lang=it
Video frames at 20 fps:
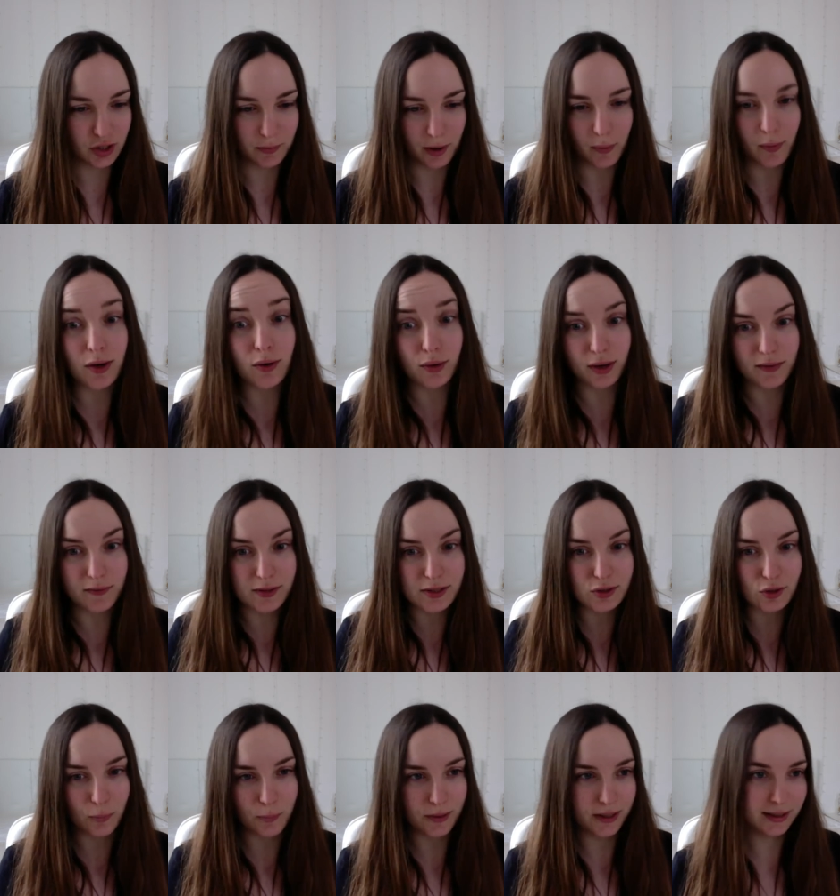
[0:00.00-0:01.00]
ma quello che vi
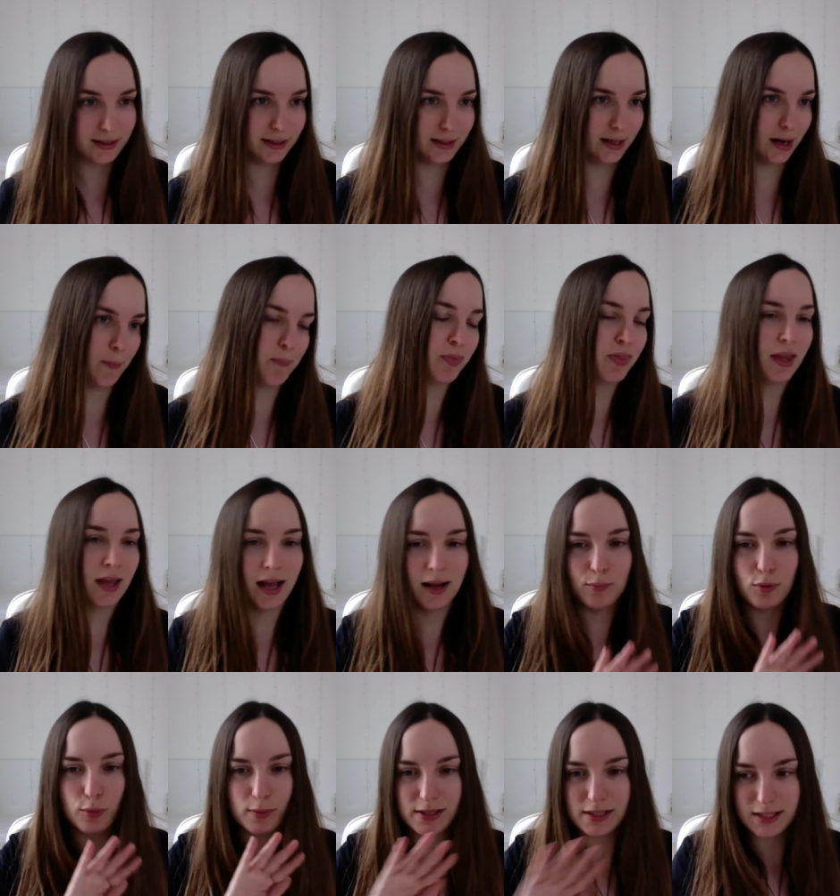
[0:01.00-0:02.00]
sto per dire è il
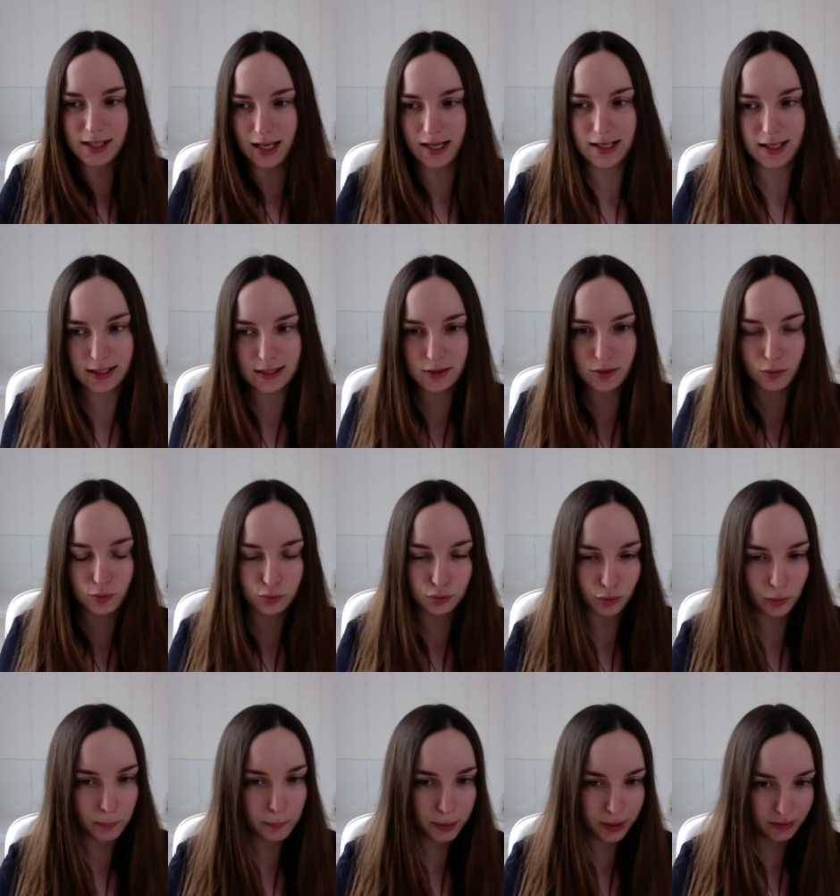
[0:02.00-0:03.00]
mio mascara in
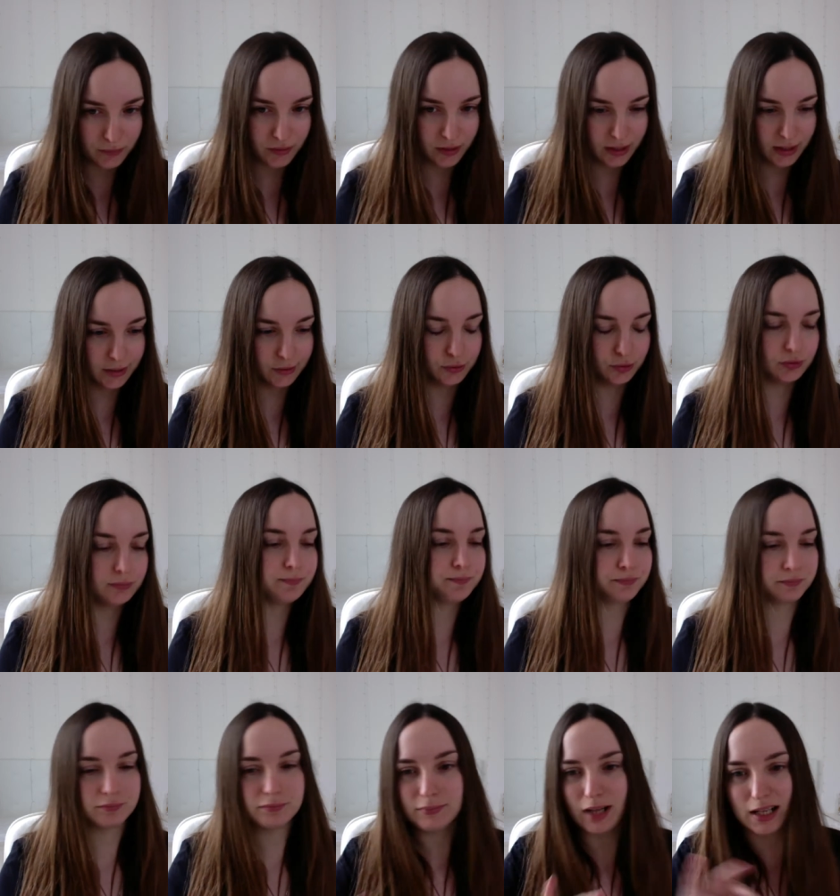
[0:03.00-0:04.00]
assoluto preferito
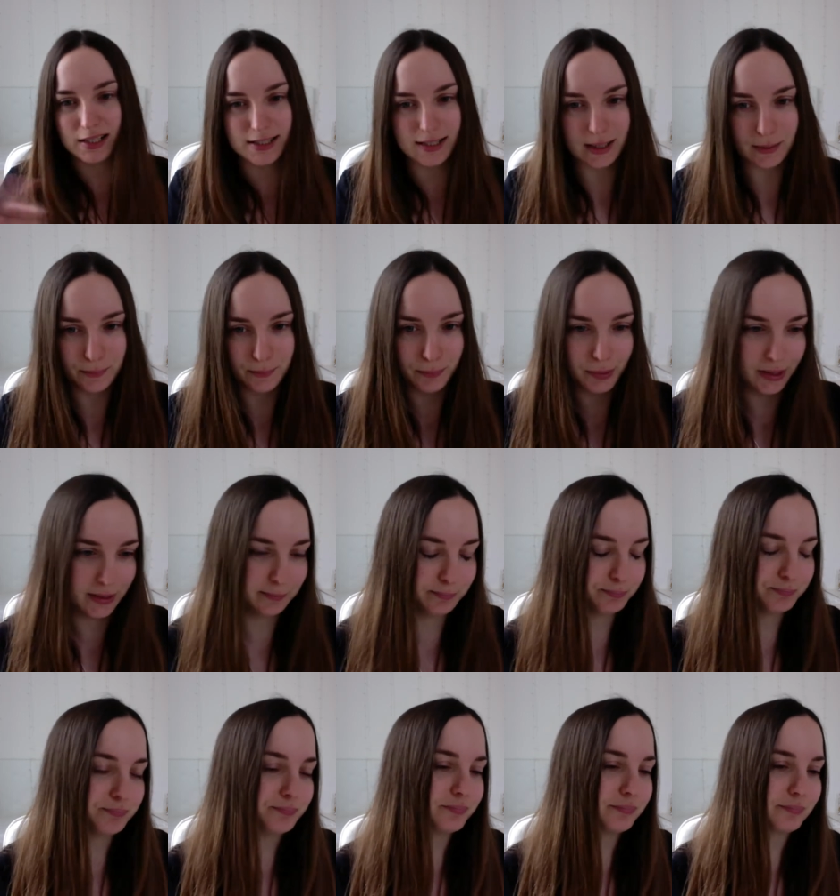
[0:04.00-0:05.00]
da
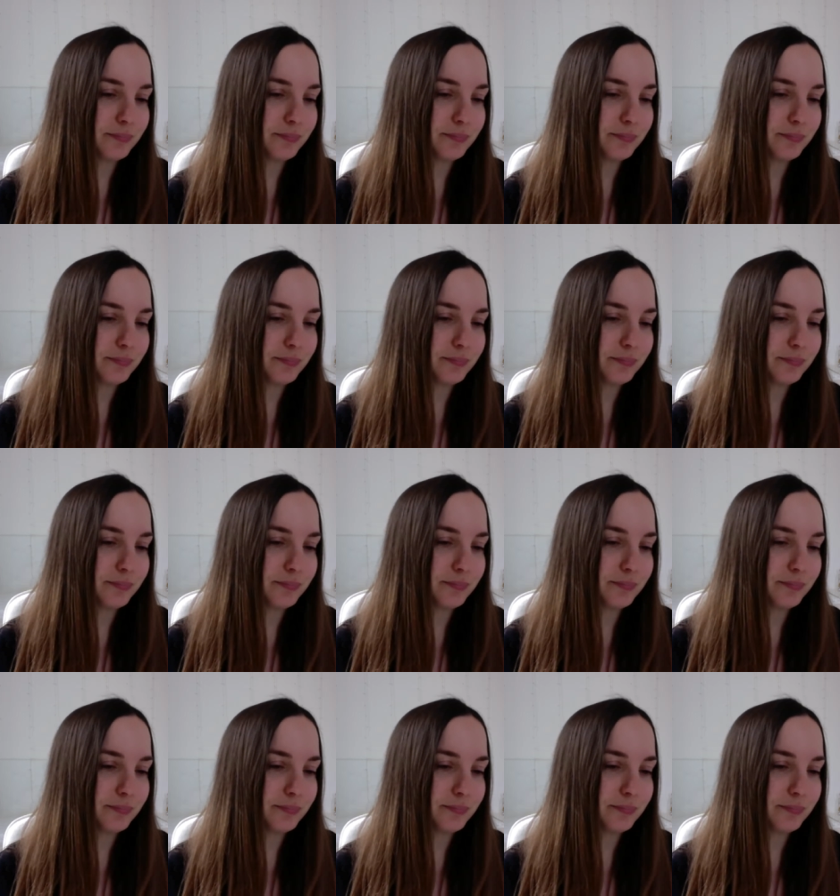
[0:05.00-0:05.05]
sempre.